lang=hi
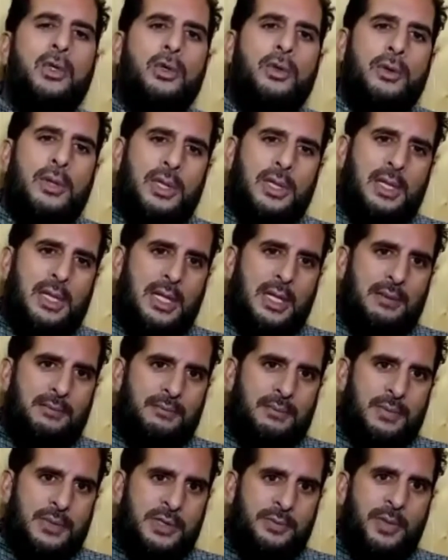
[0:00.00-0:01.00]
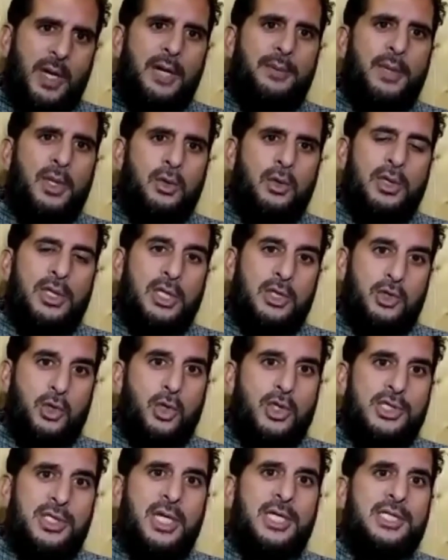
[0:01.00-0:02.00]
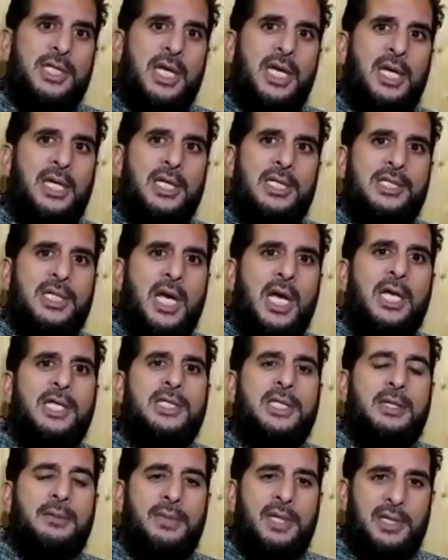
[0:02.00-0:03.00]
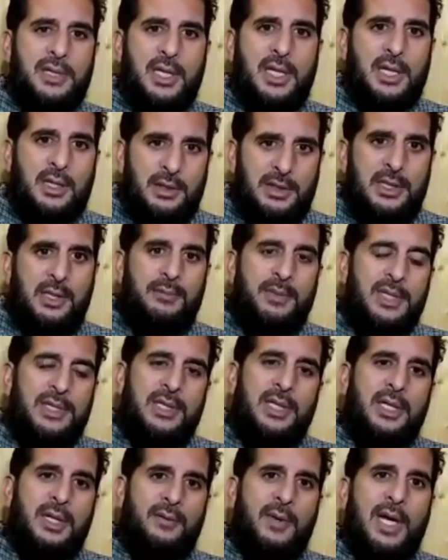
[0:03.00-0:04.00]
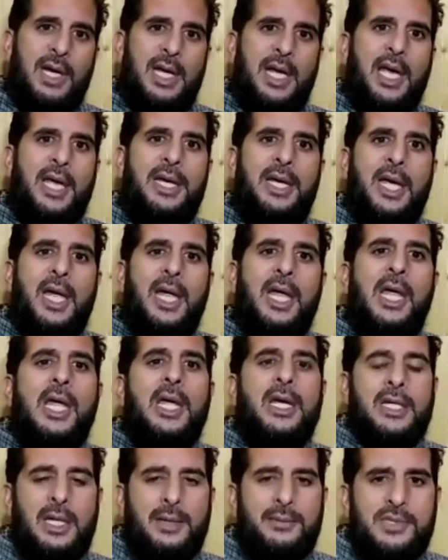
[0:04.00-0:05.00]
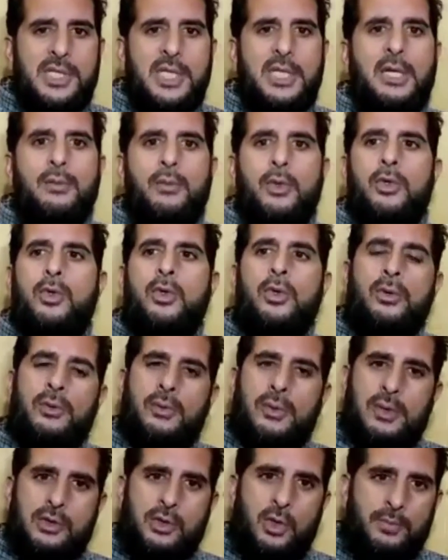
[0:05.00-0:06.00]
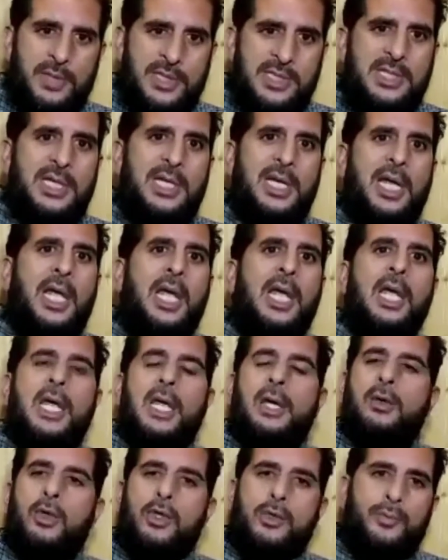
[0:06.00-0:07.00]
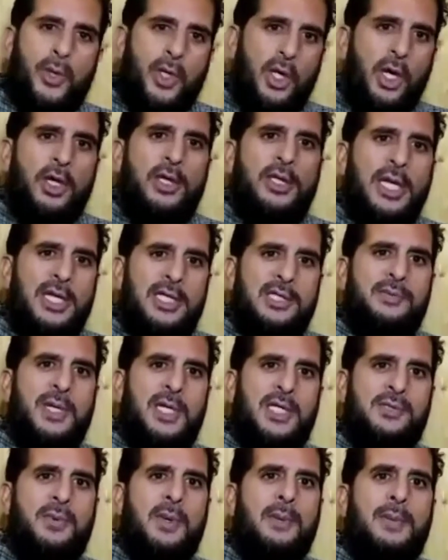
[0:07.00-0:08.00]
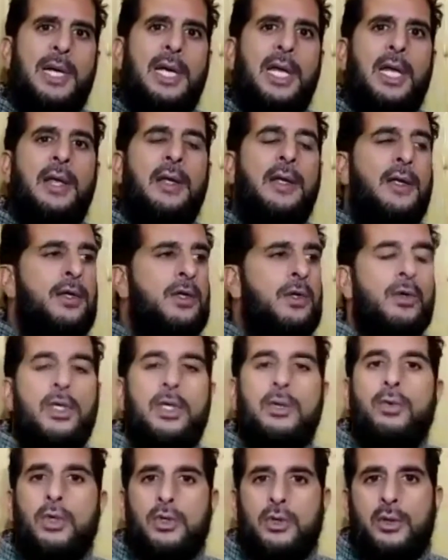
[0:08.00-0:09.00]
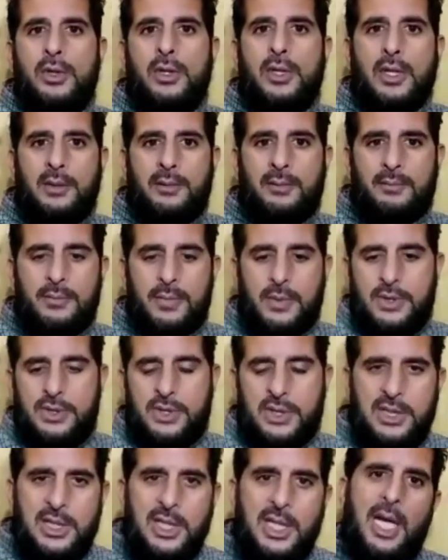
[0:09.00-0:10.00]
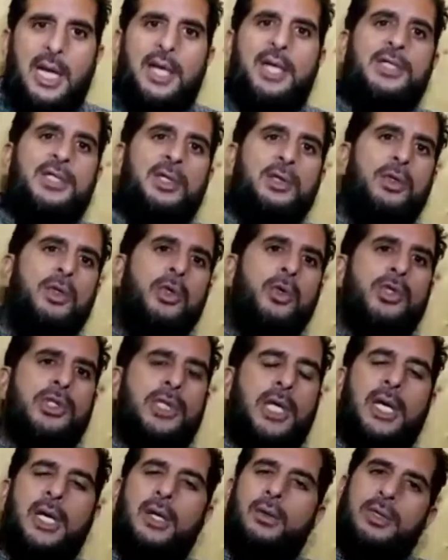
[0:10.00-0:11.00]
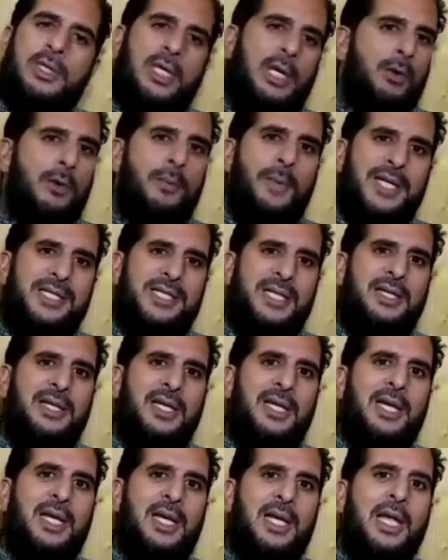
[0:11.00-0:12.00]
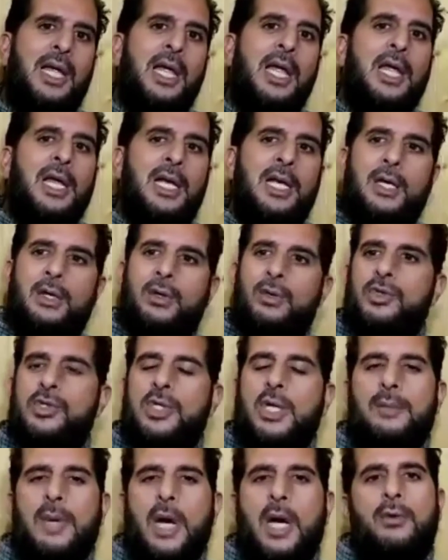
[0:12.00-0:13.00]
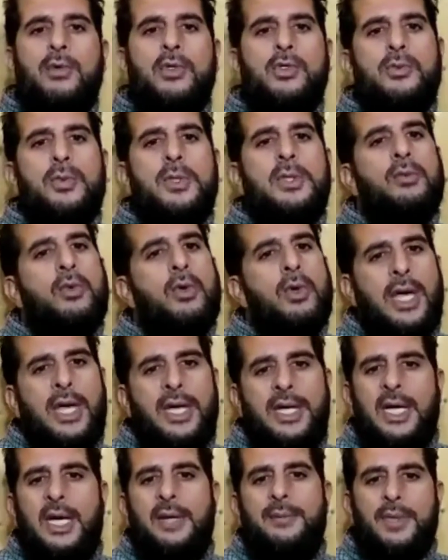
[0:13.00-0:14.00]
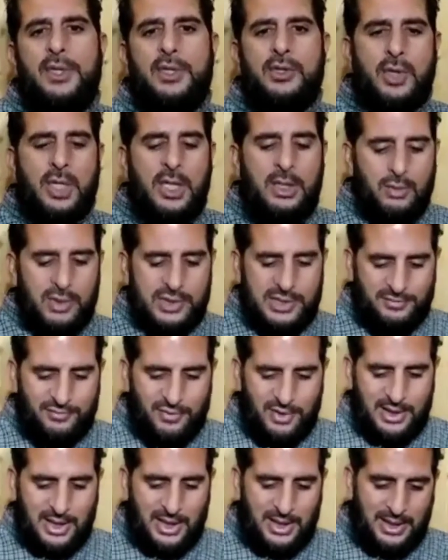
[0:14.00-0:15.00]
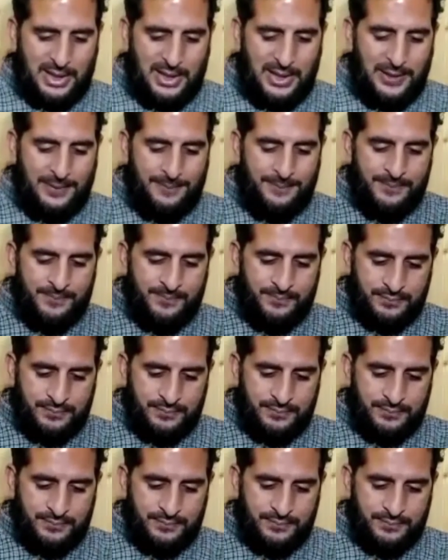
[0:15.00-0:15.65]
तो डिपार्टमेंट को ये सोचना चाहिए कि जहां से मीट, आ, ये मीटर वाले एरिया है कम से कम उनको जो बिजली है कुछ प्रायोरिटाइज बेस पे मिले क्योंकि वो तो आ, जितनी एनर्जी यूज़ कर रहे हैं उतना वो पैसा दे रहे हैं लेकिन उसके बावजूद भी वो एरिया भी जो है वो सफ़र कर रहे हैं